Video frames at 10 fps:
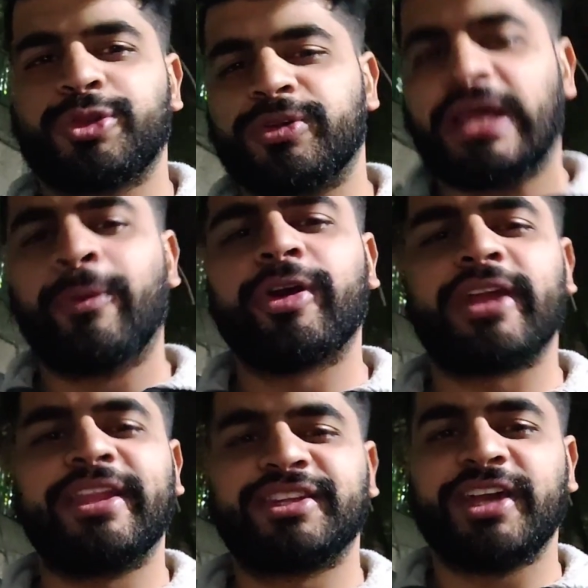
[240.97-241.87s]
तो टाइम हो गया
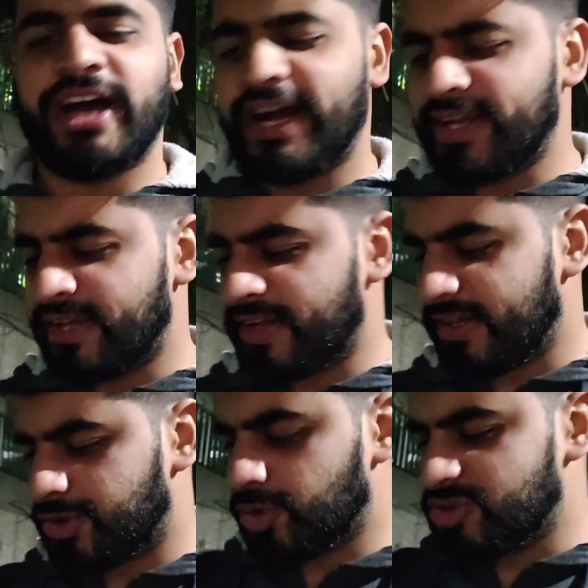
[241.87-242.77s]
रात के आठ
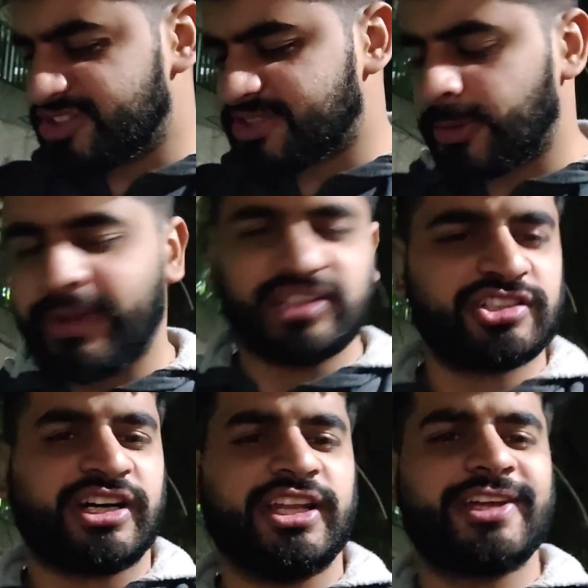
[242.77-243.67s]
तो जस्ट अभी मैक्स
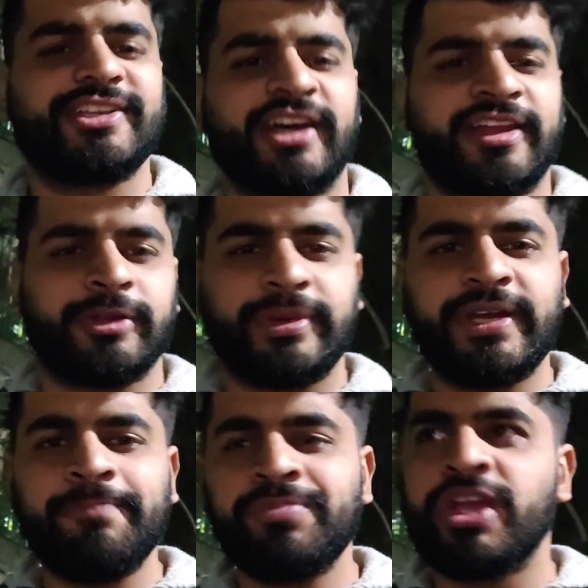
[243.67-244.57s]
का खाना लेके जा रहा था
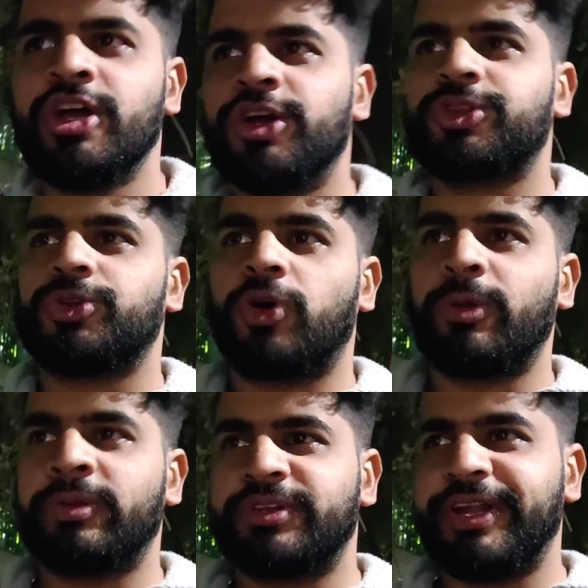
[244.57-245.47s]
मैं तो
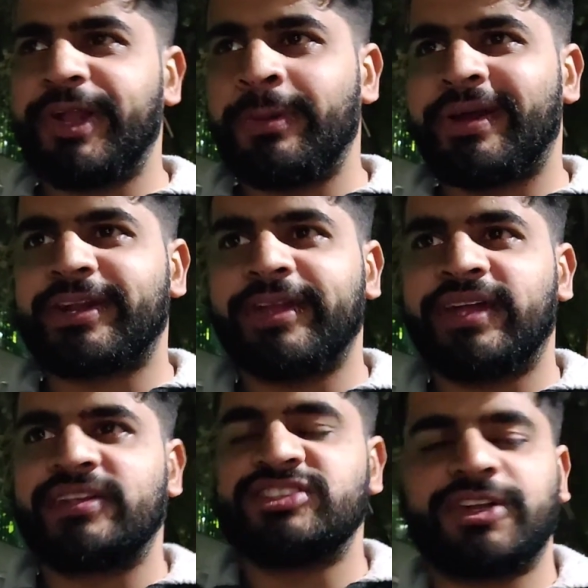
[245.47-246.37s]
अभी डी मार्केट
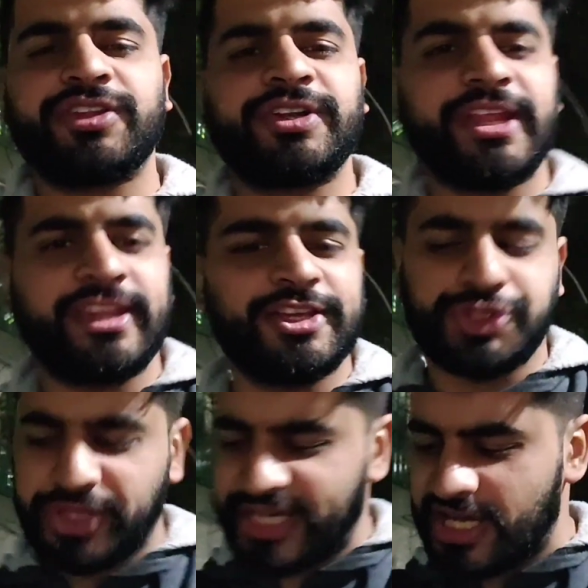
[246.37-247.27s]
गया था ना सेक्टर थर्टीन की
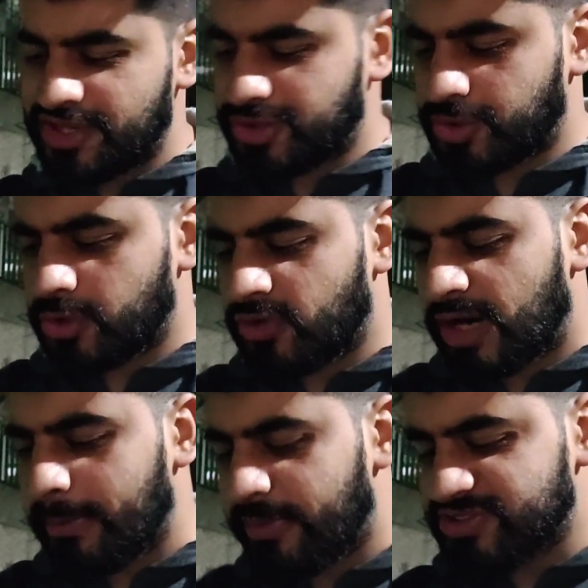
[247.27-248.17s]
जो है तो
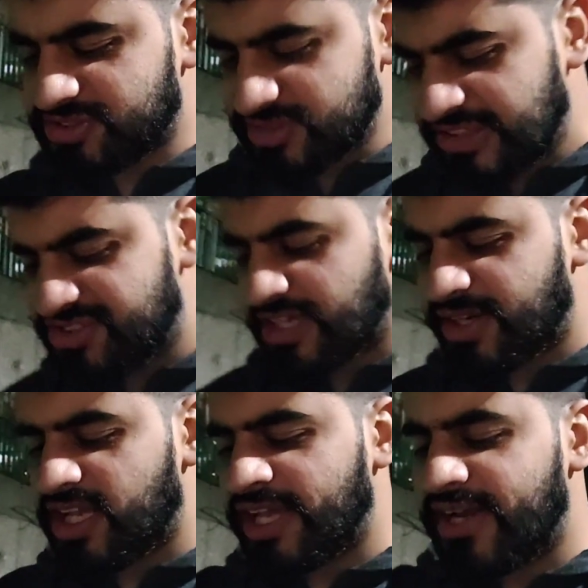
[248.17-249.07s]
वहाँ बस जिनसे
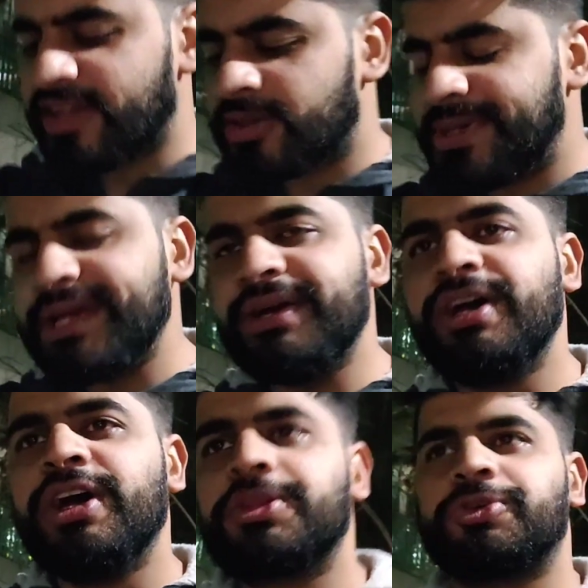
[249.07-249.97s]
अंडे ले ही रहा था मैं
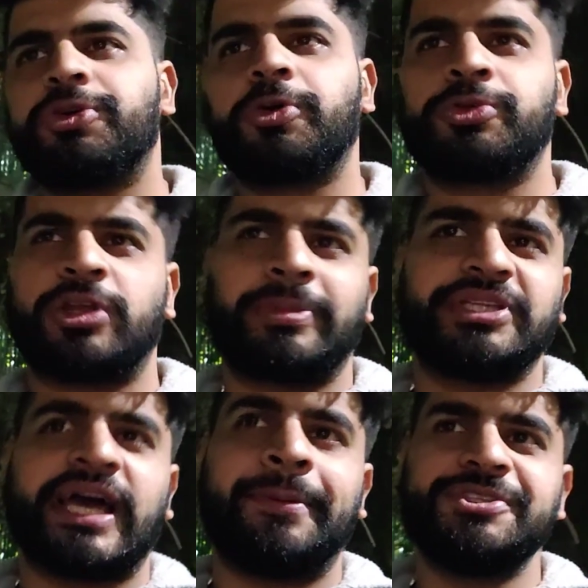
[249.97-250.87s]
तो उन्होंने
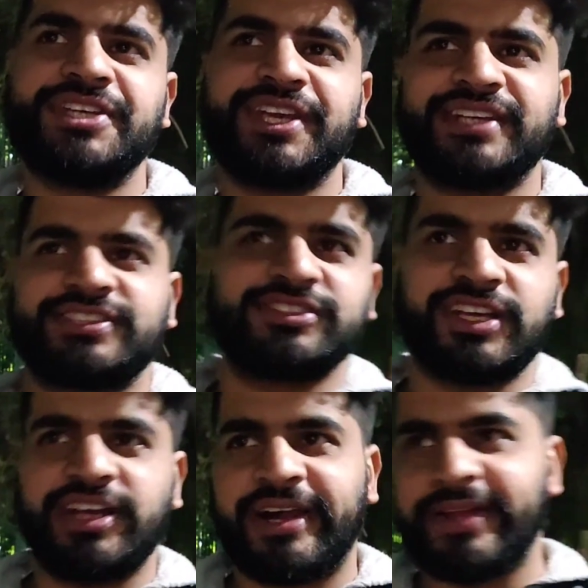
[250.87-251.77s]
बताया मुझे कि ऐसे
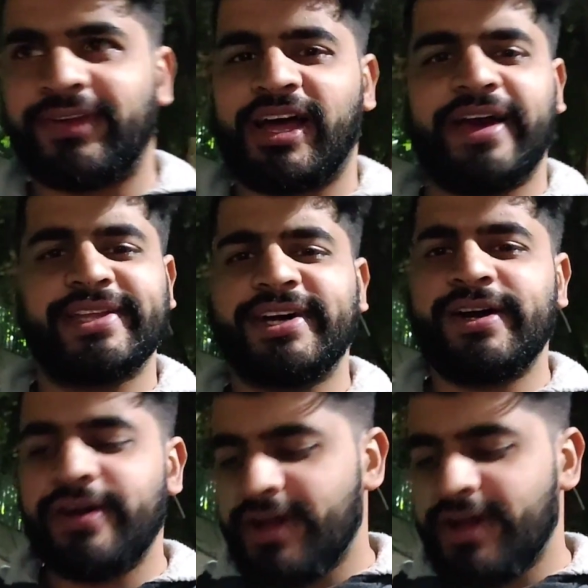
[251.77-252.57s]
ऐसे गाड़ी वाला आया था